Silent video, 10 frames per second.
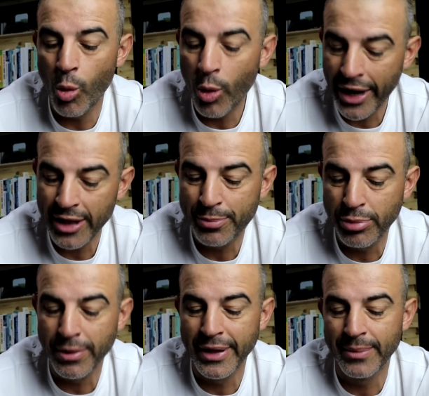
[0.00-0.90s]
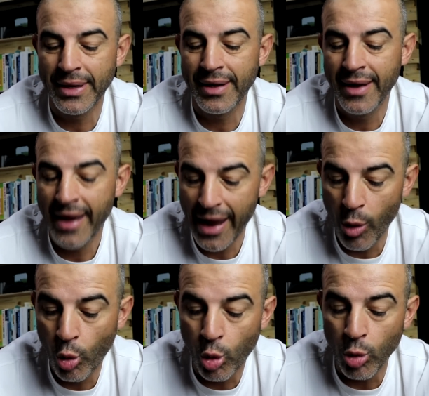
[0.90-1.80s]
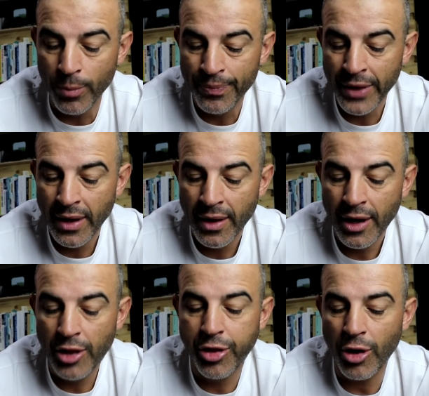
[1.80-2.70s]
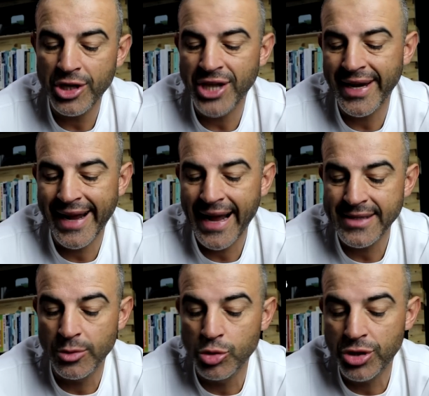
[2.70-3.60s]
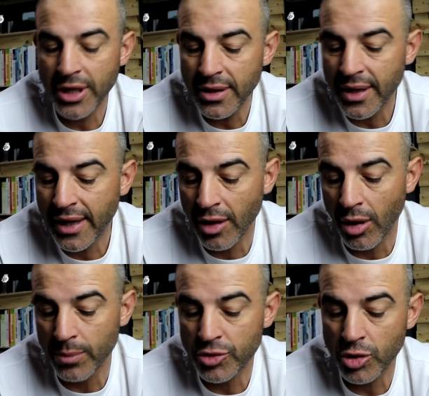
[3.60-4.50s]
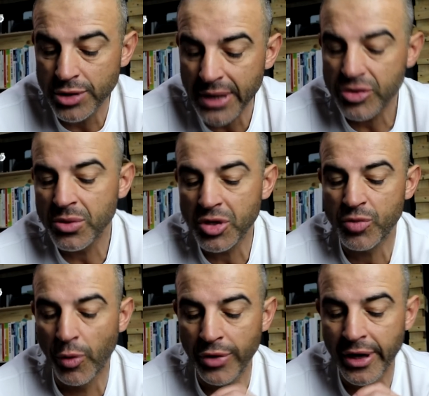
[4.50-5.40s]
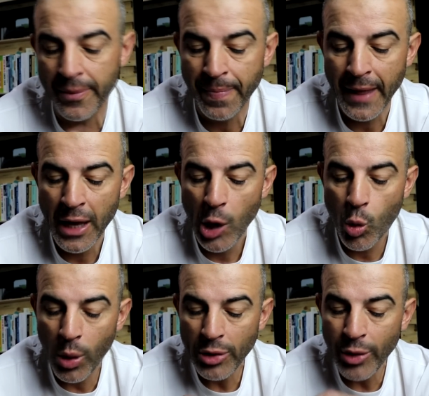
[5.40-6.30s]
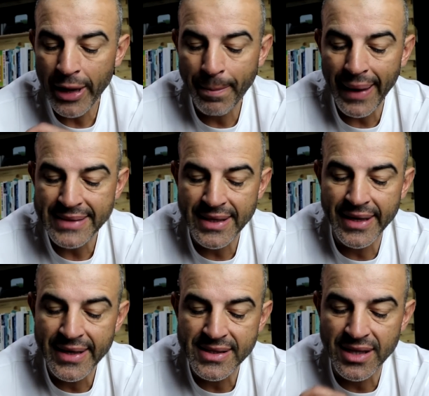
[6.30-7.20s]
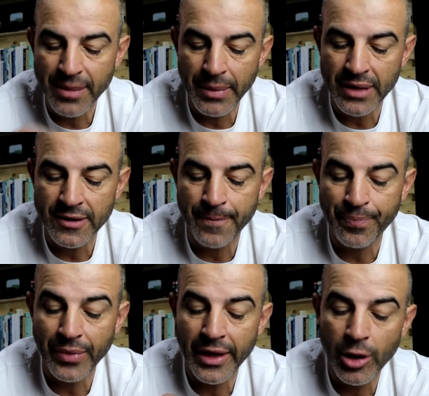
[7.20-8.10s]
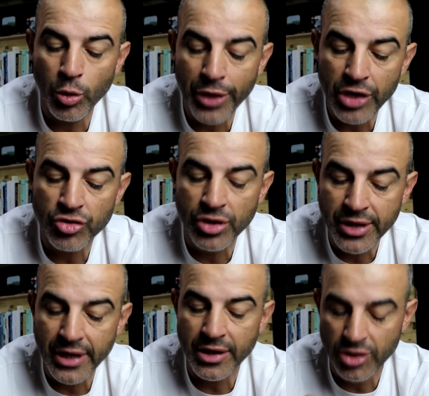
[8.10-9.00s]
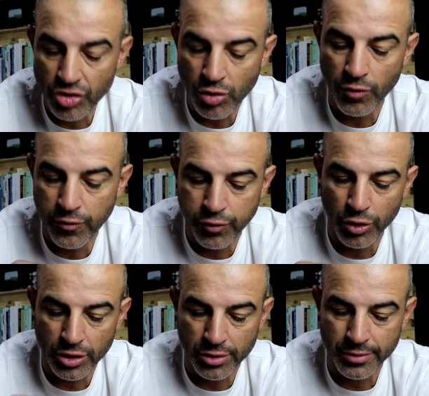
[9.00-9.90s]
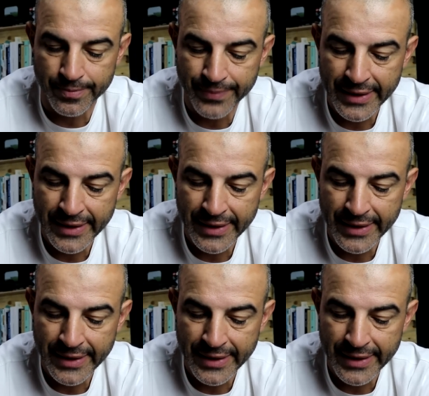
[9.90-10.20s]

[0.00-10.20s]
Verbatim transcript: o grande problema é o cu, que dói já na casa dos 30 km. Consegues-nos responder quando é que passa esse limite e eu deixo de ter desconforto?